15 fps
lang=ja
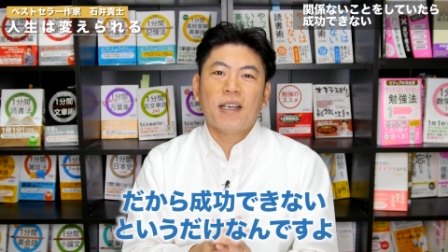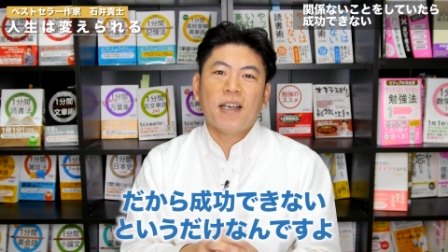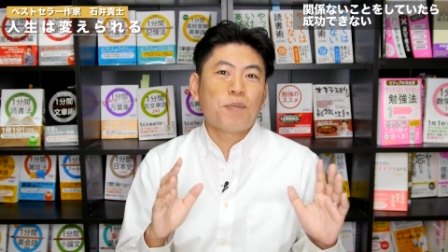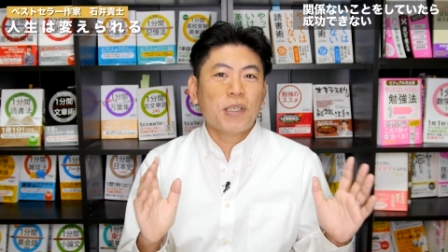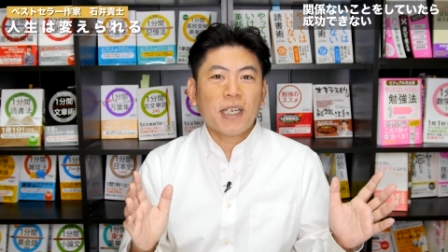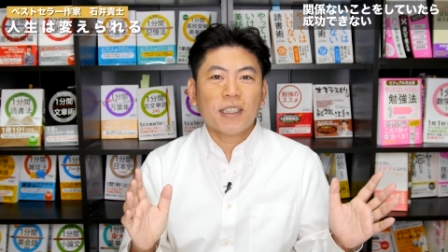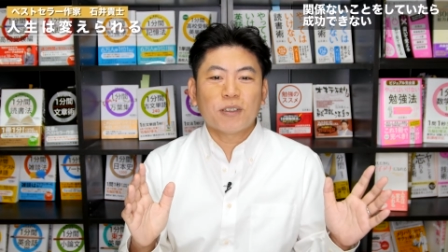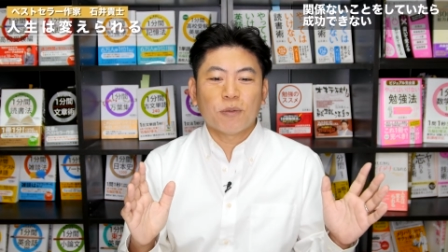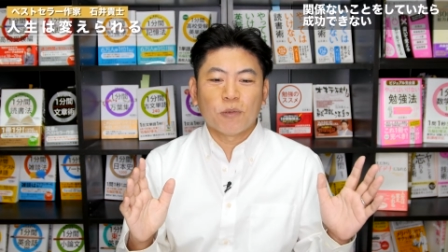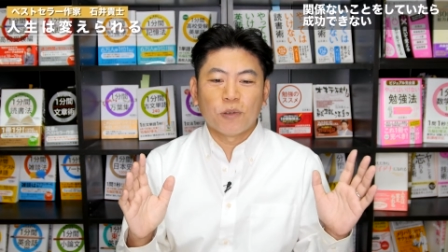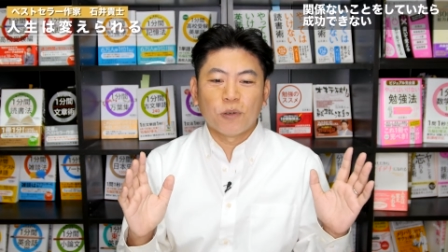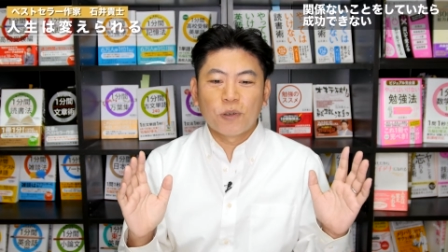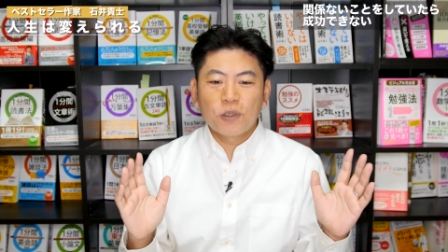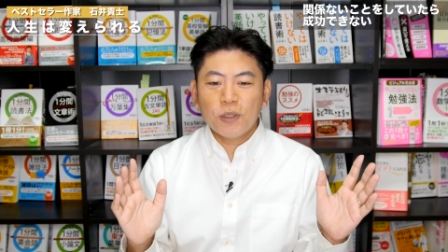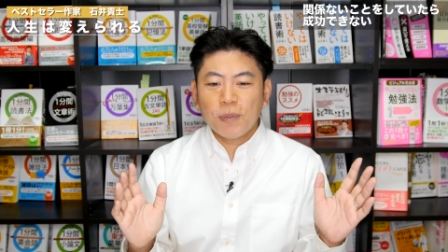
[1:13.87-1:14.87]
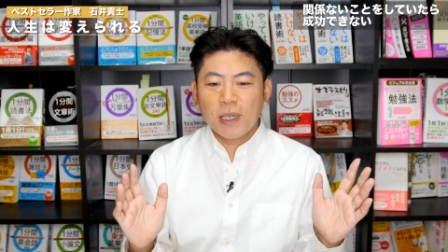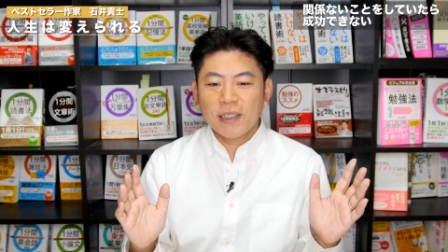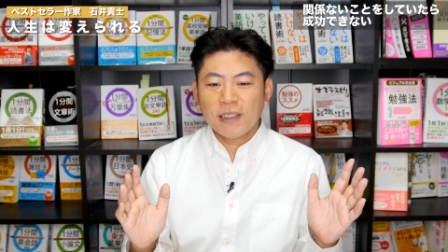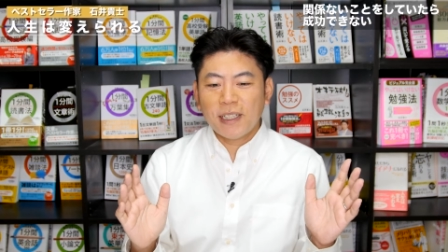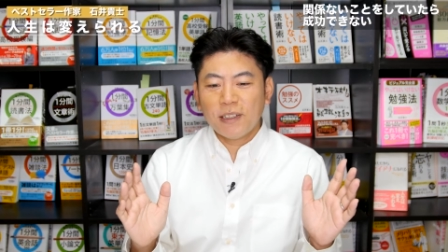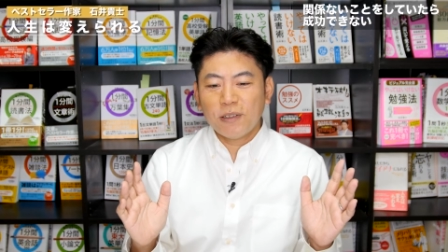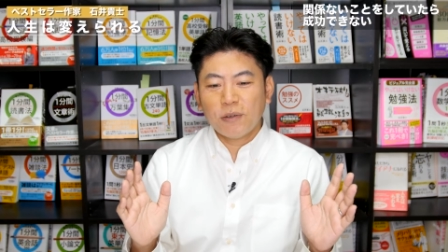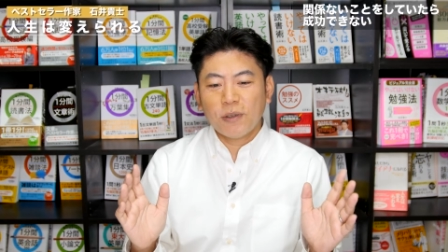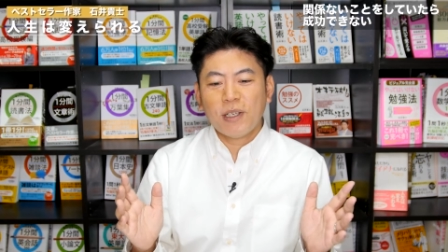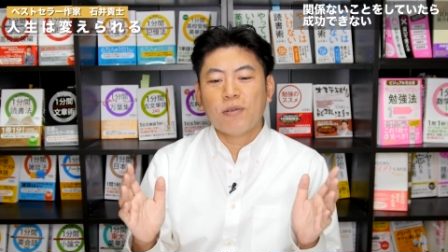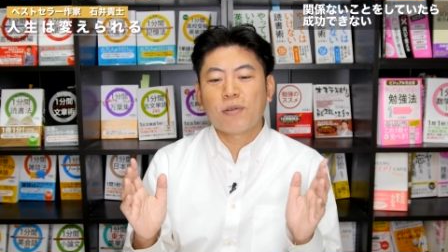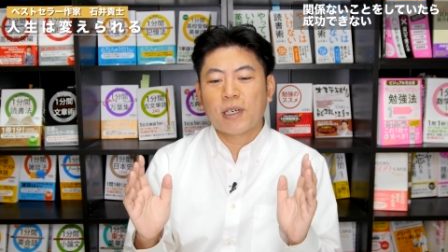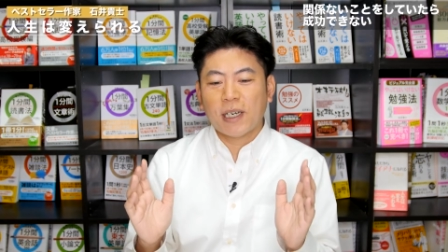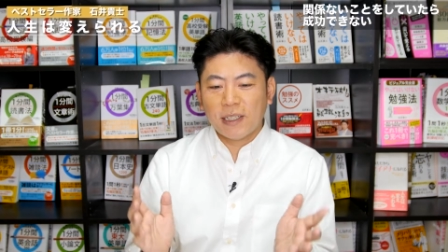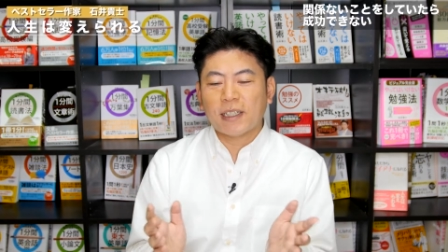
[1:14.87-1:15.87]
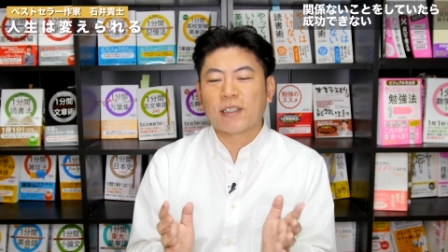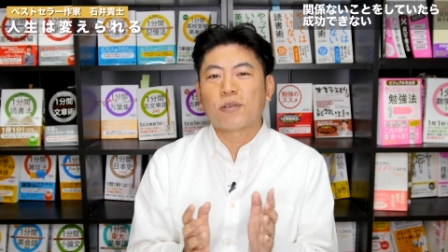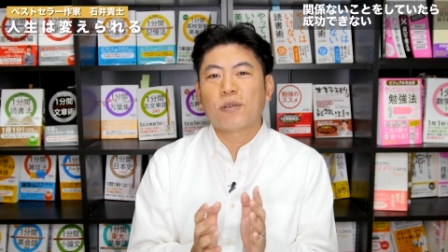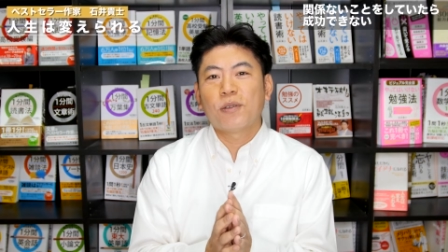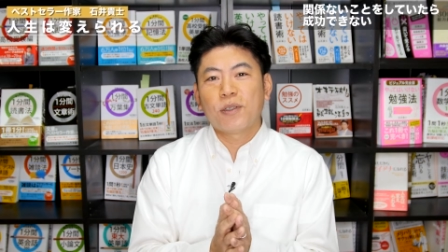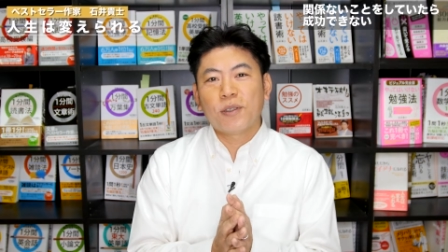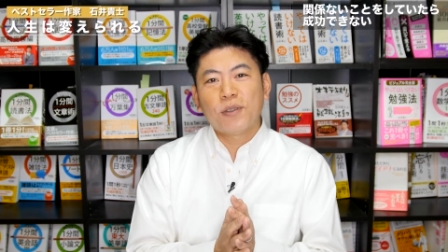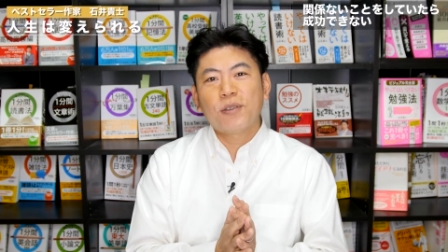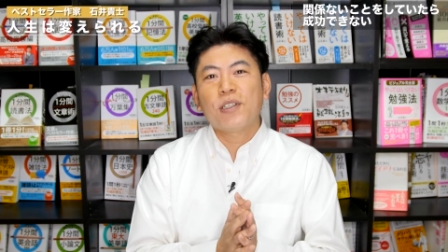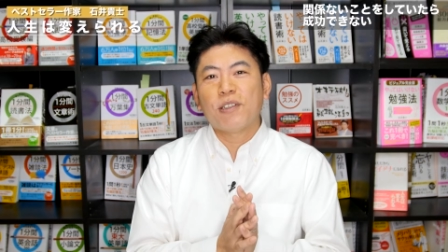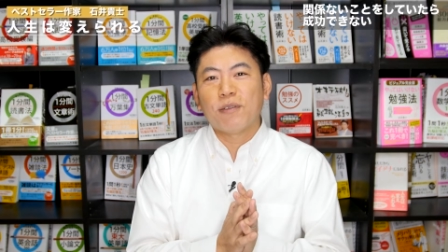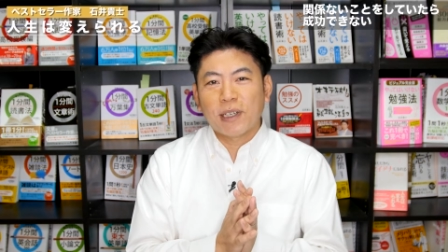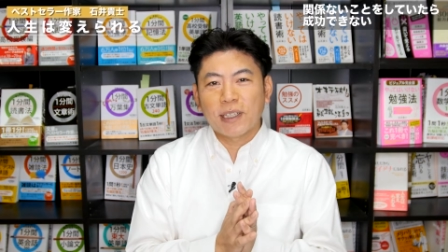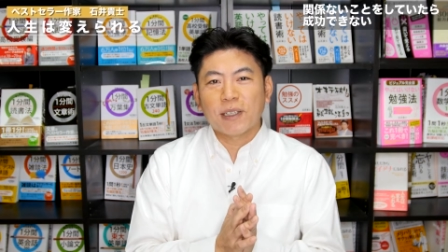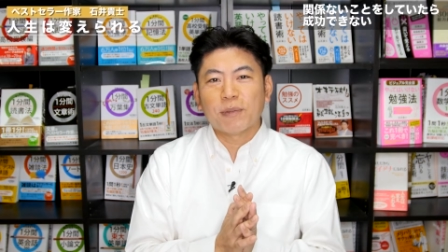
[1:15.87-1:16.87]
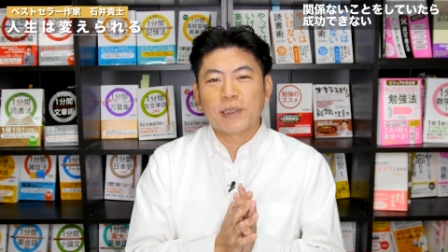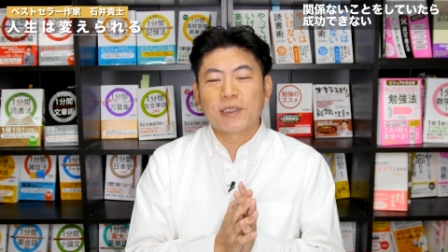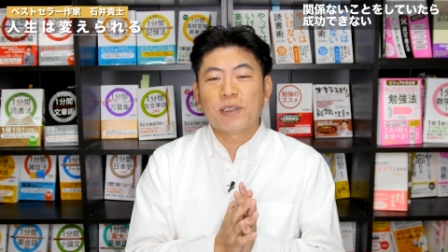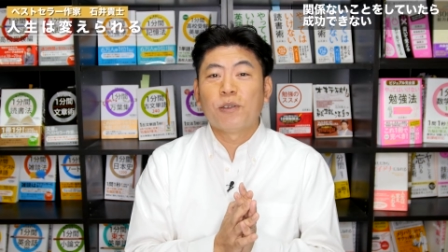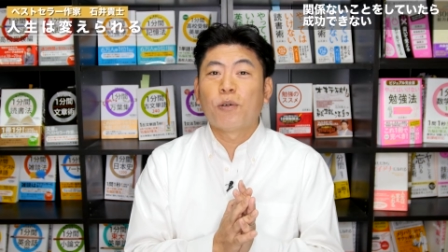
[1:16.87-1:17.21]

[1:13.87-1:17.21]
ピカソも6万点の絵を描いたというふうに言われています。